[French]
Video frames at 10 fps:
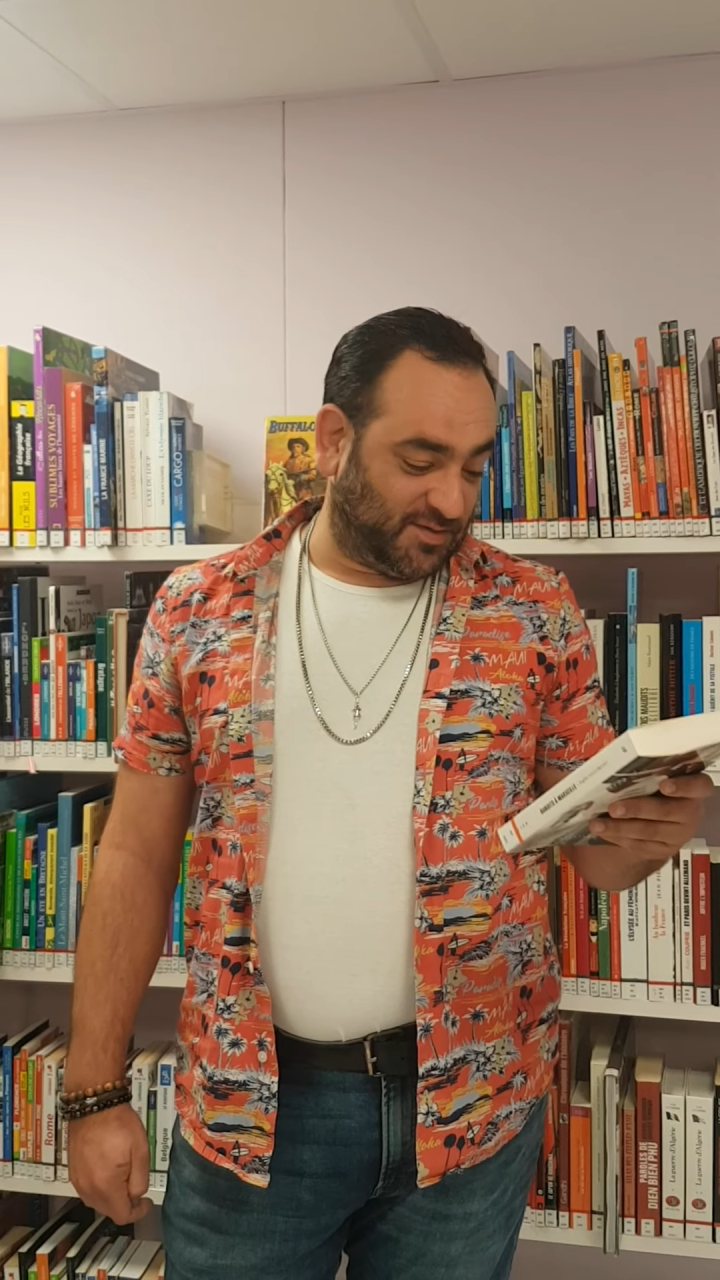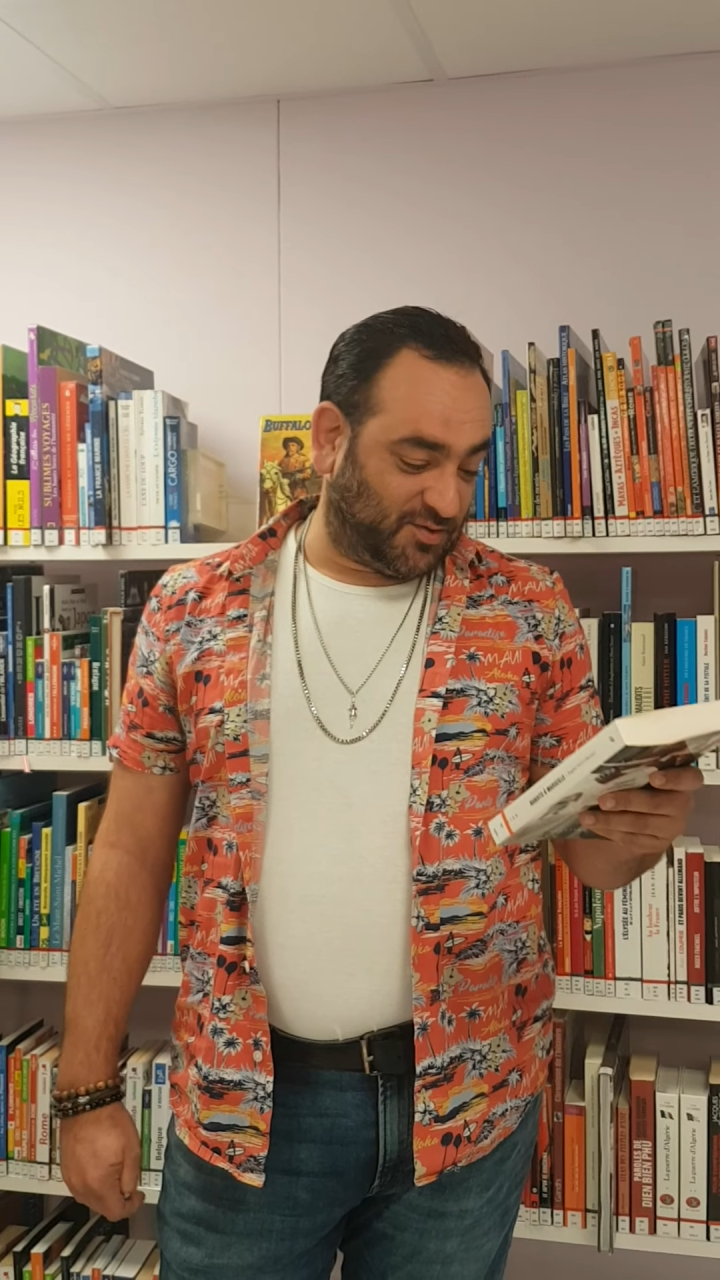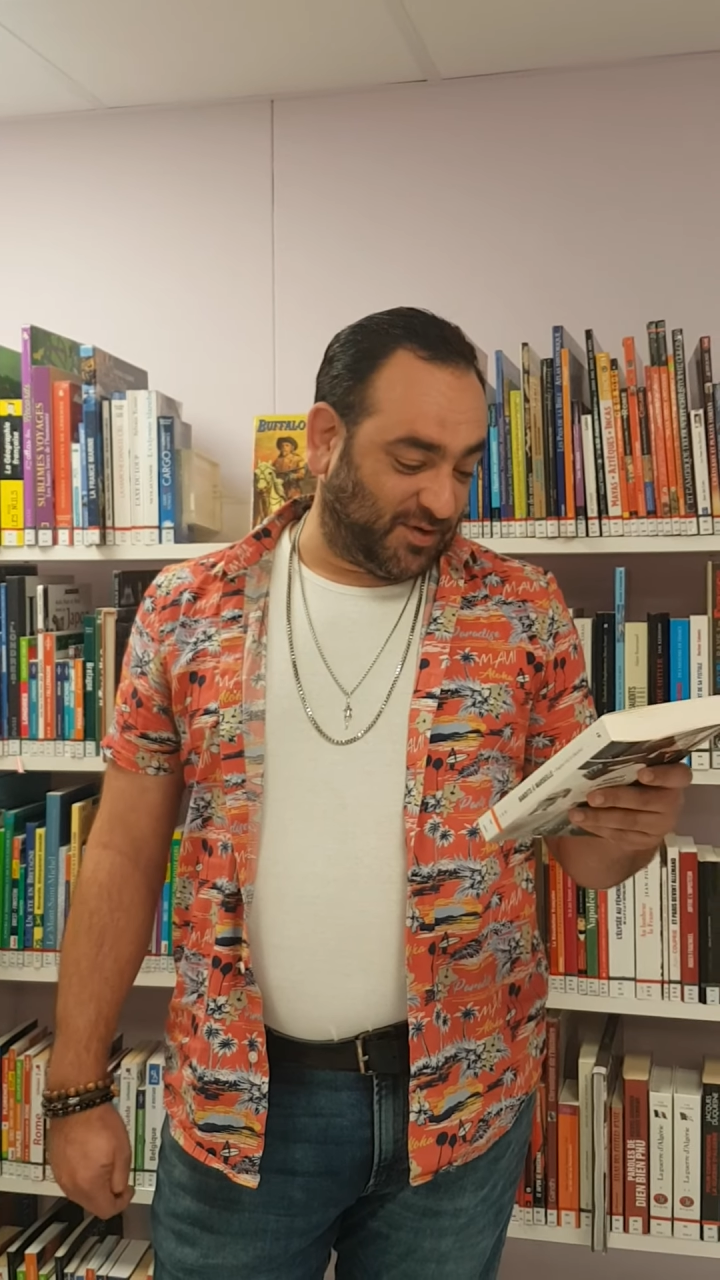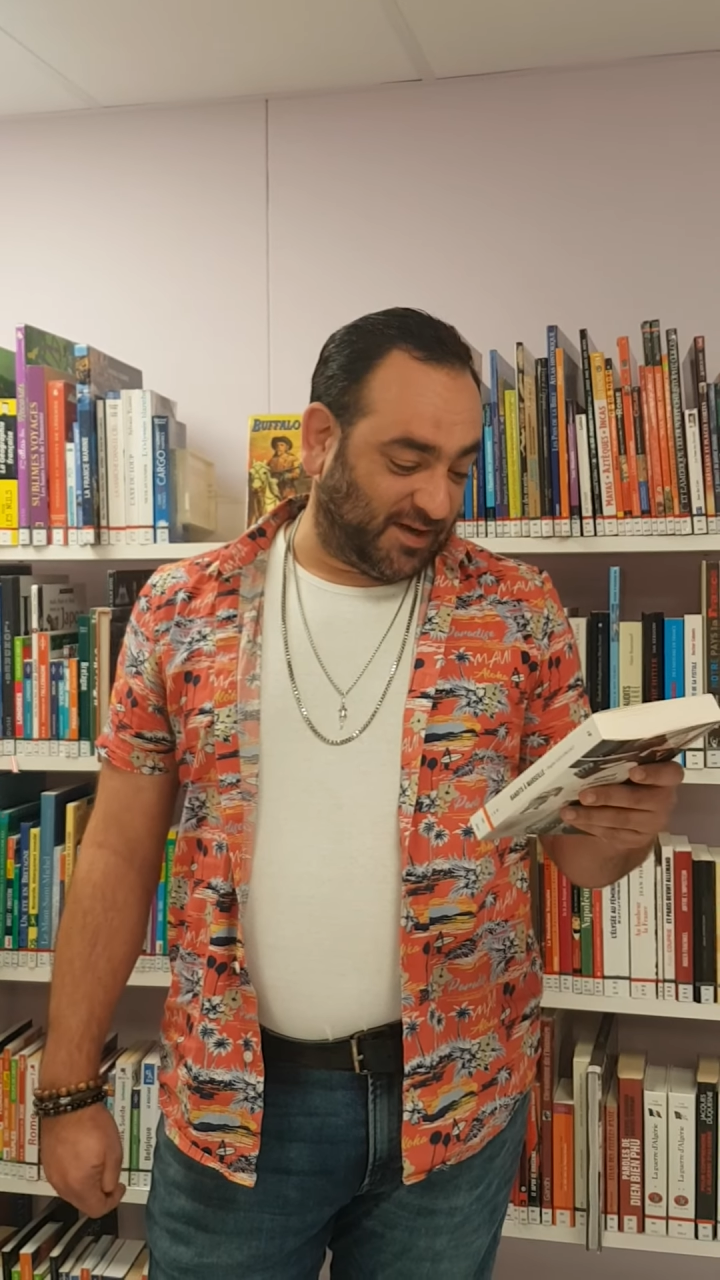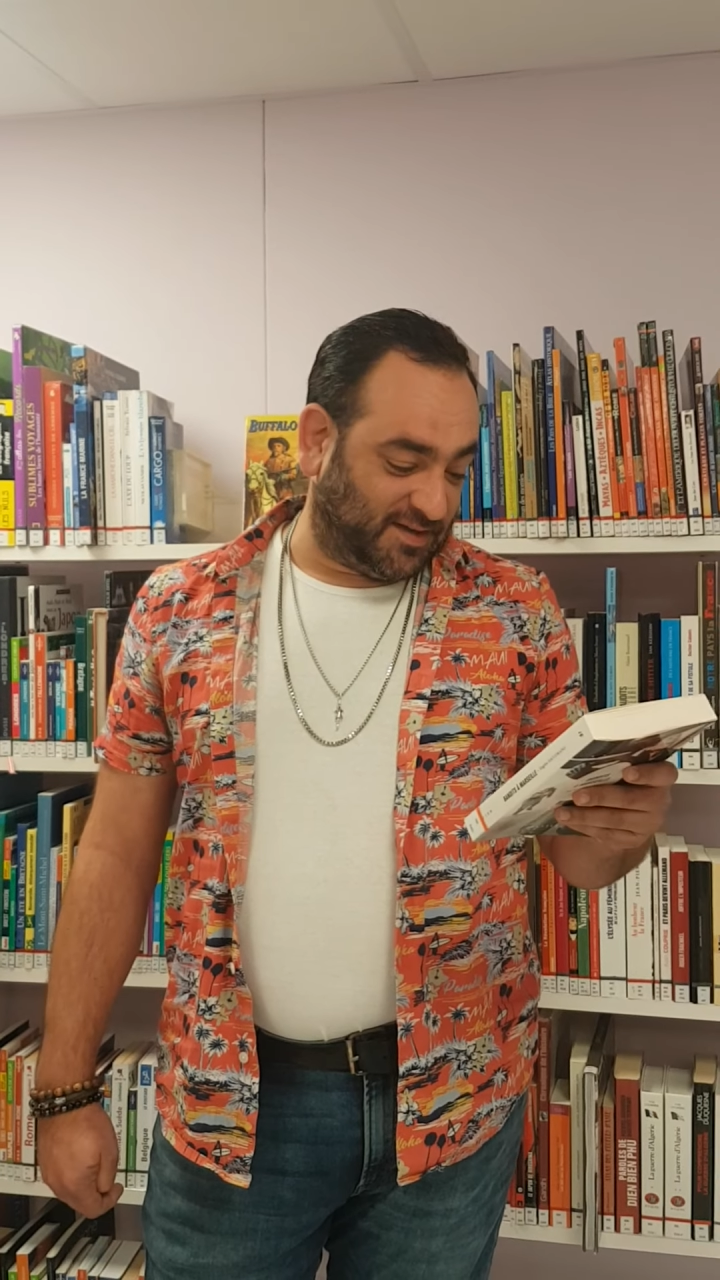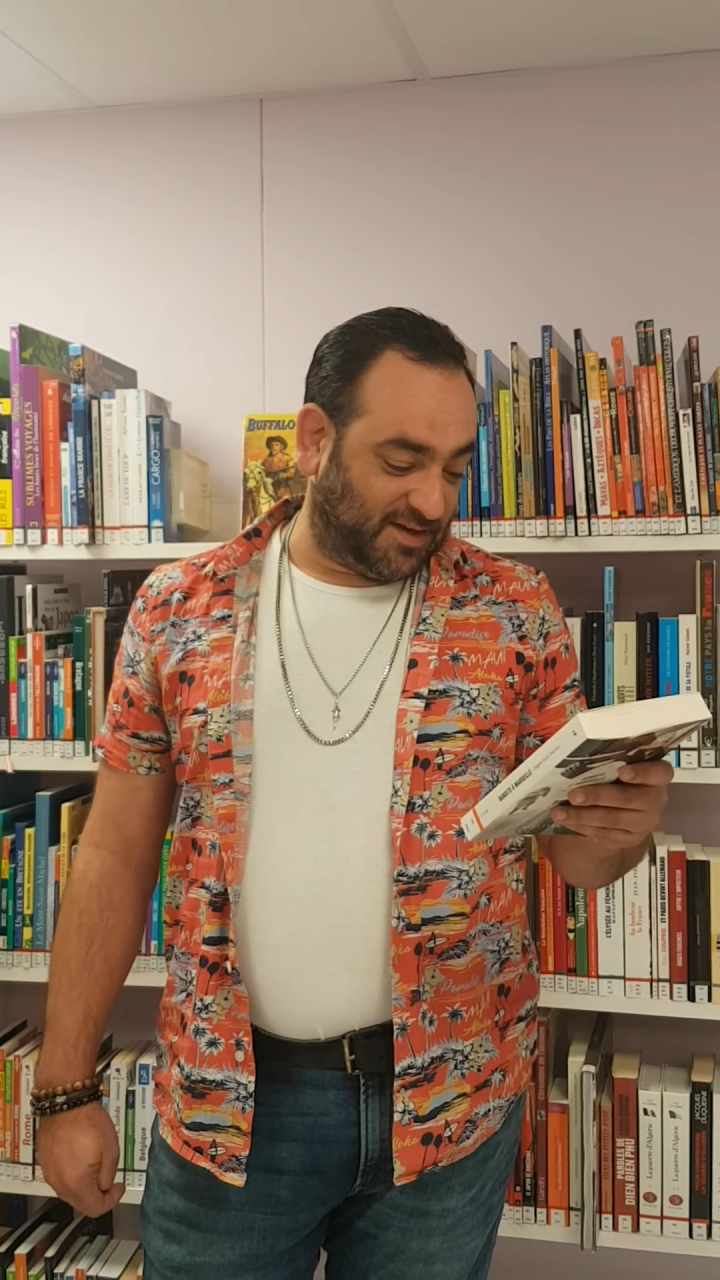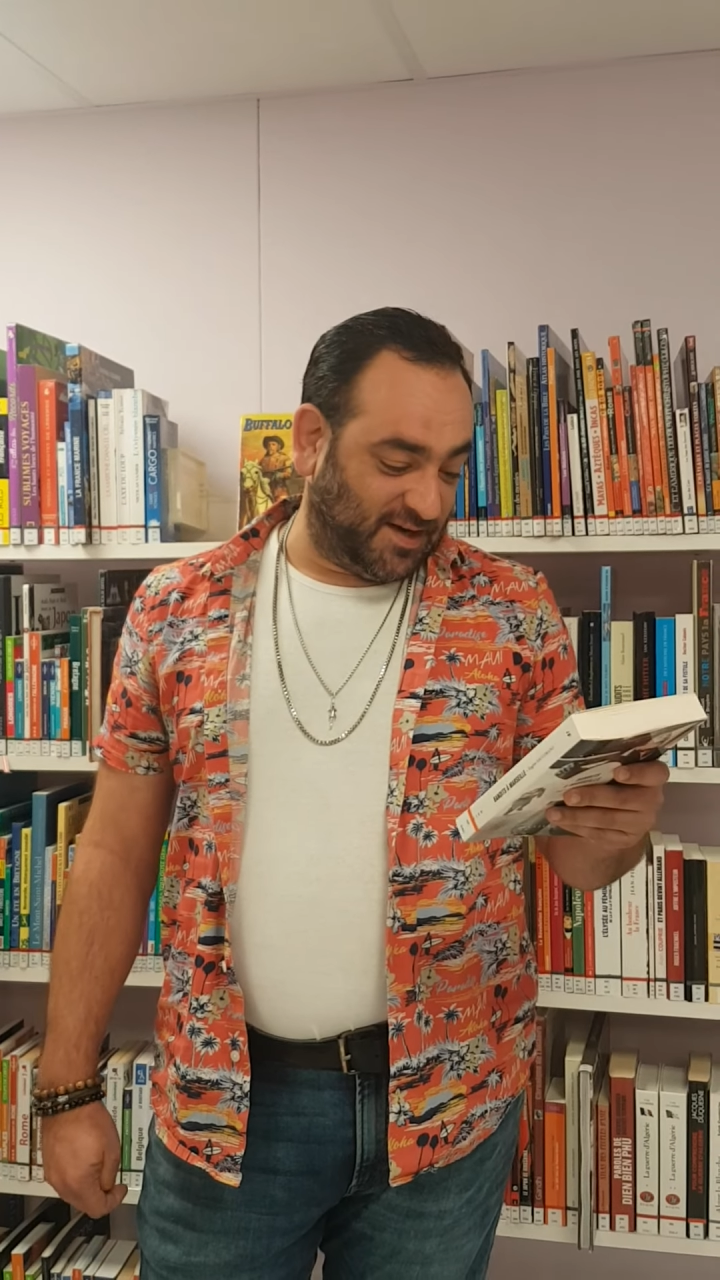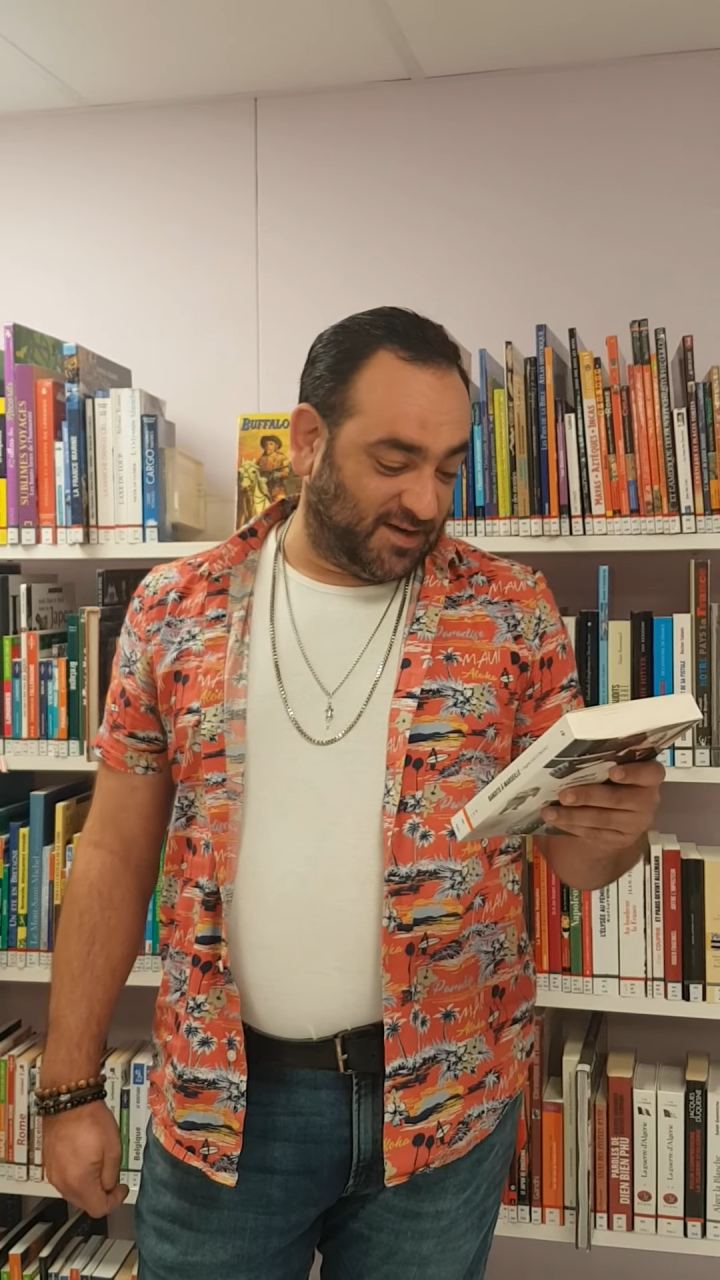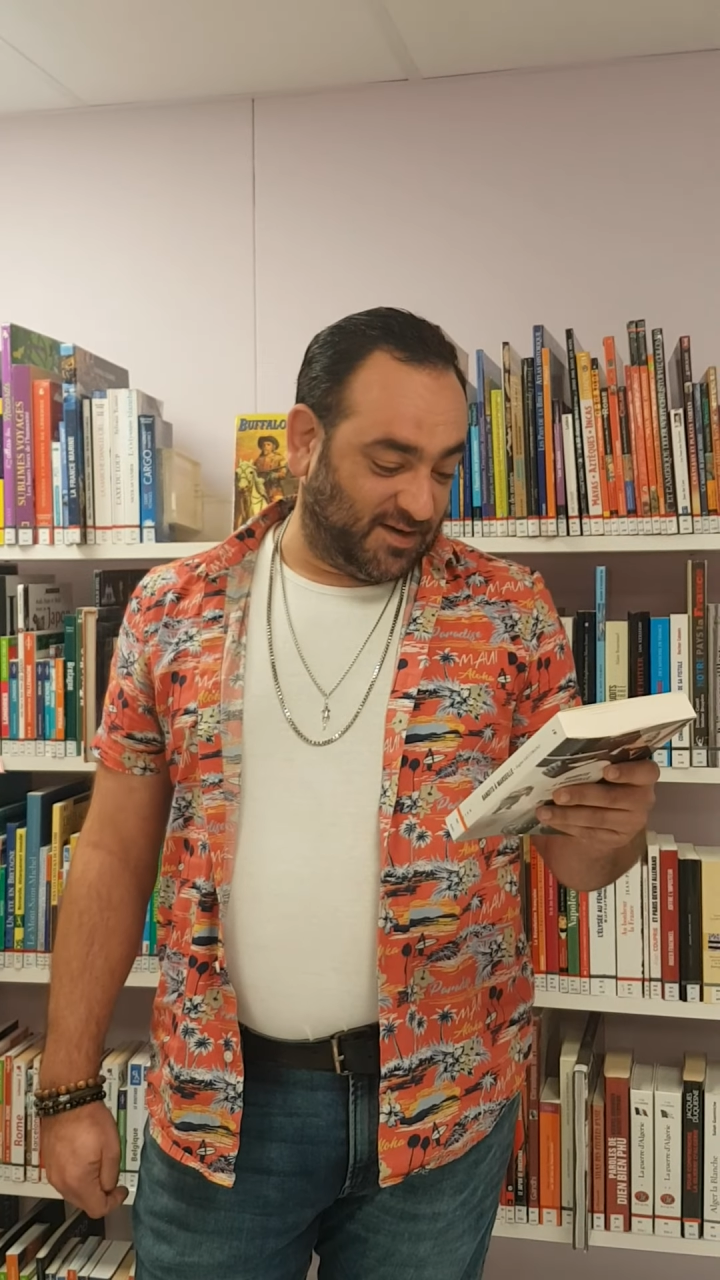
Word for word: sur RTL